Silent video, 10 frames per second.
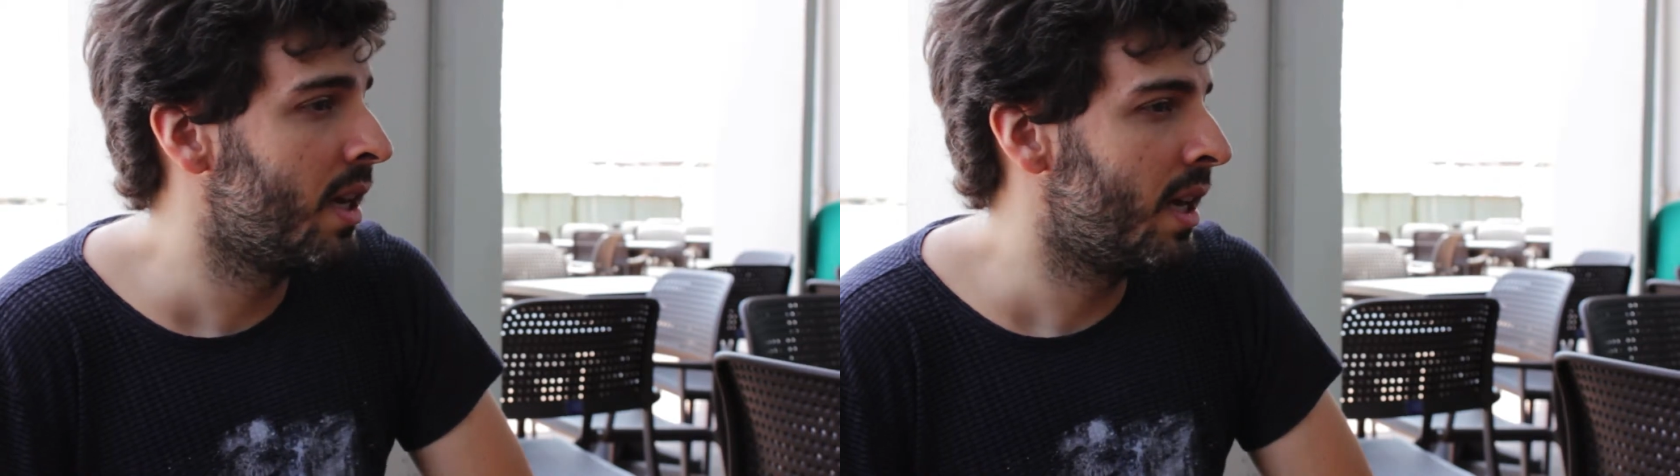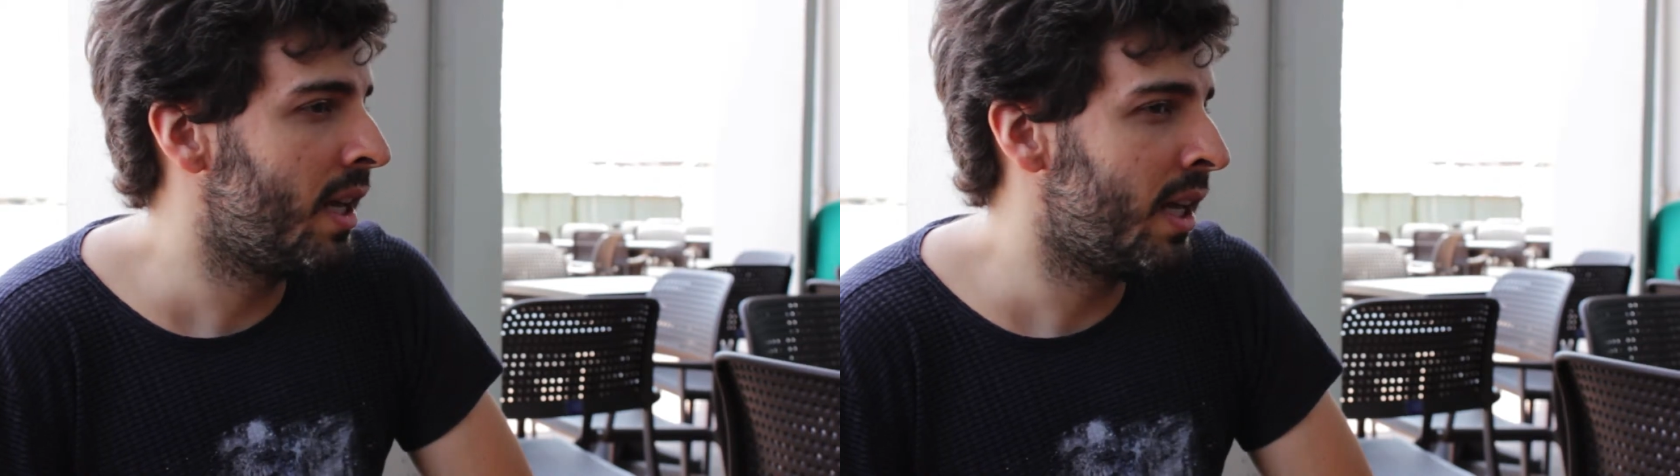
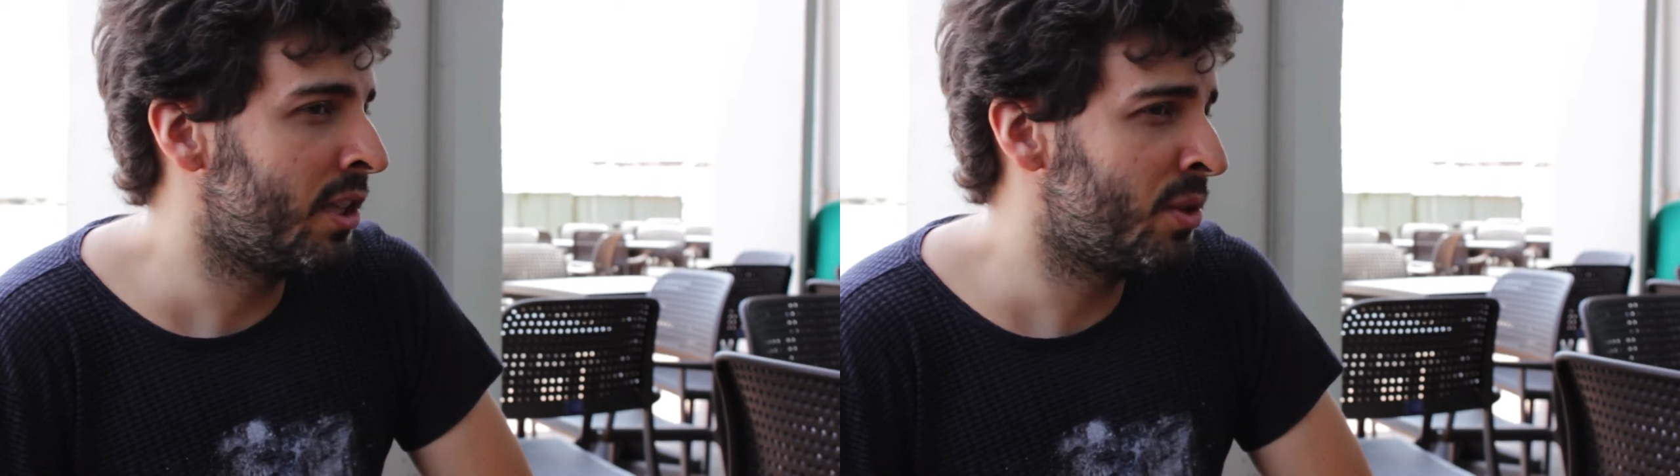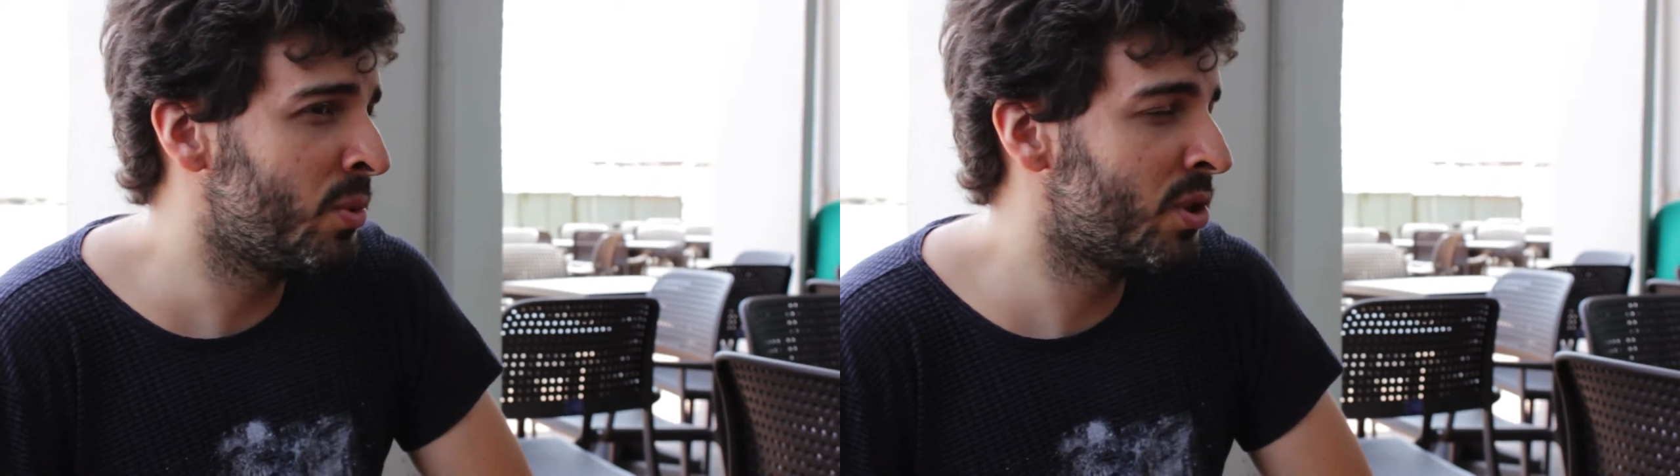é,
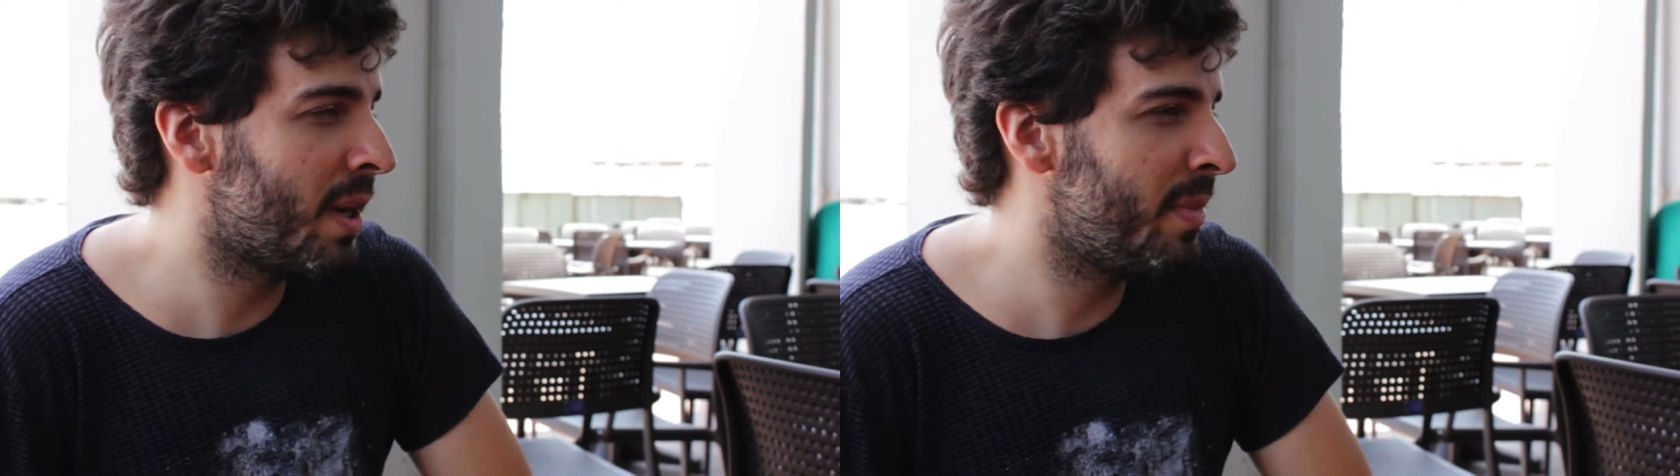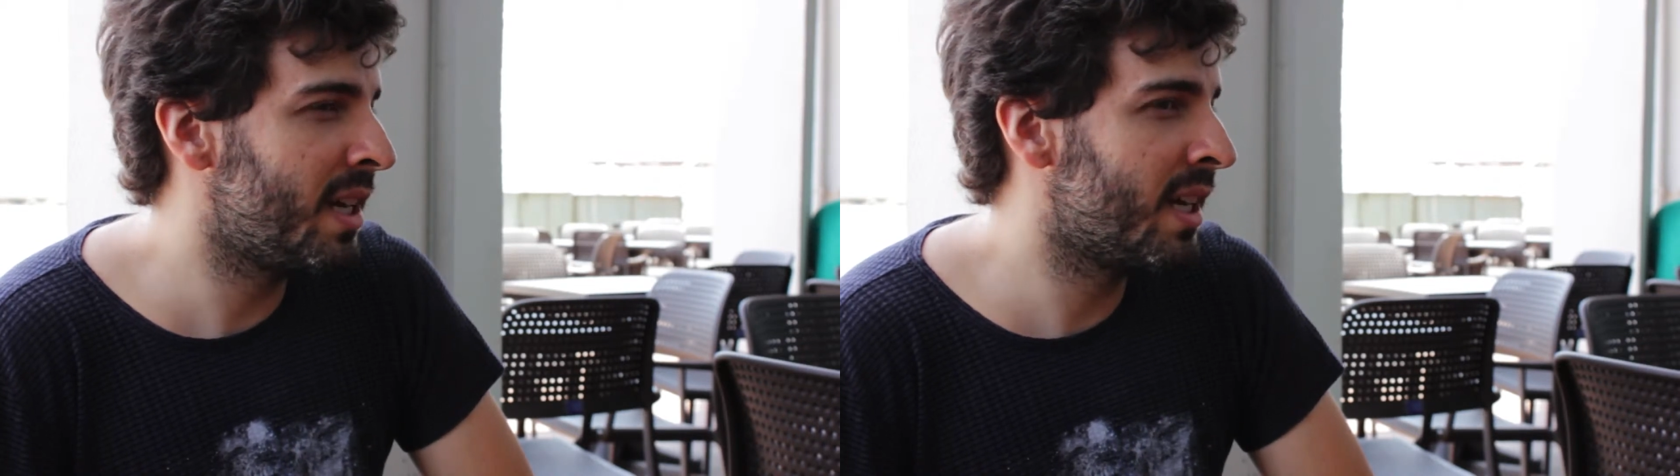de música
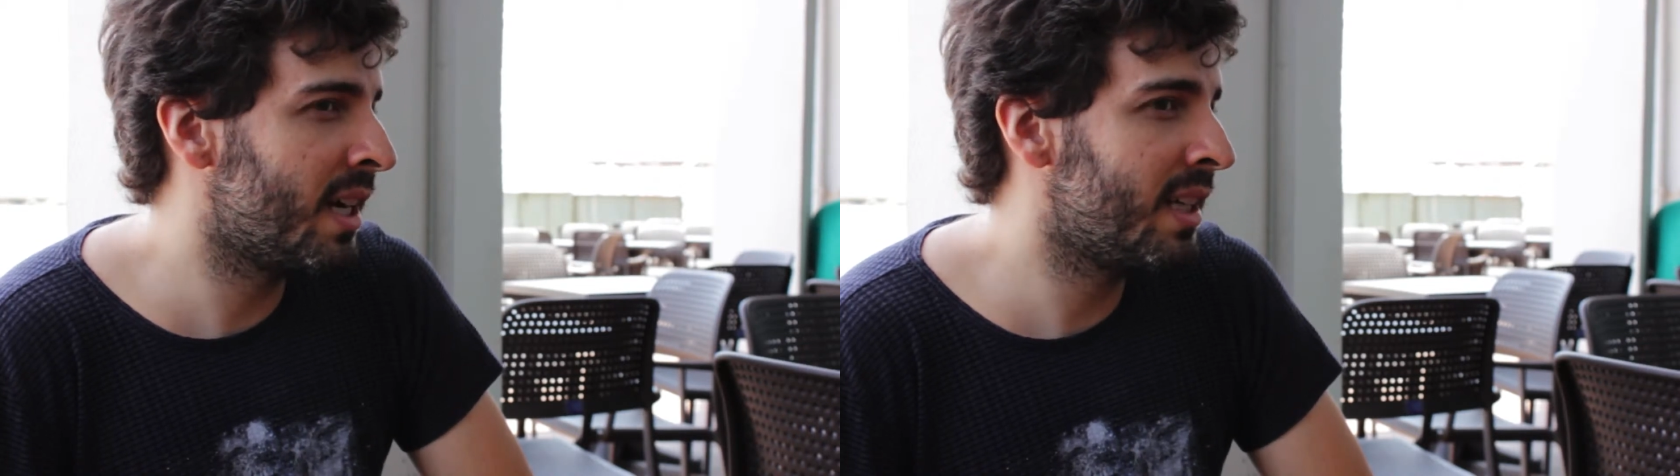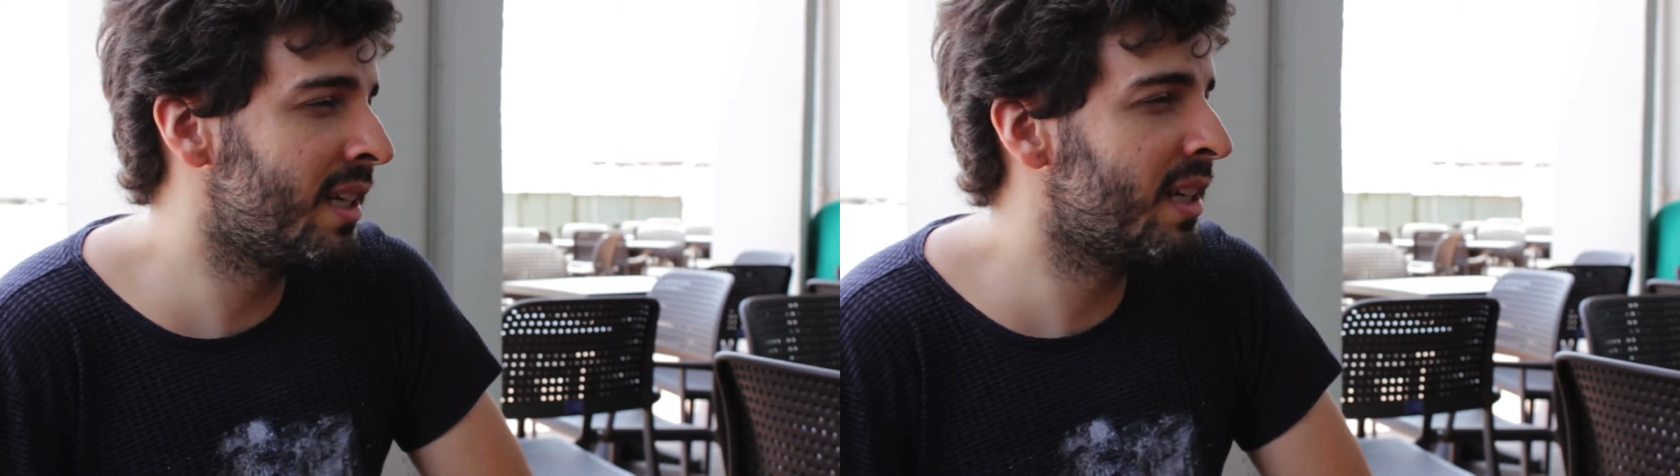americana,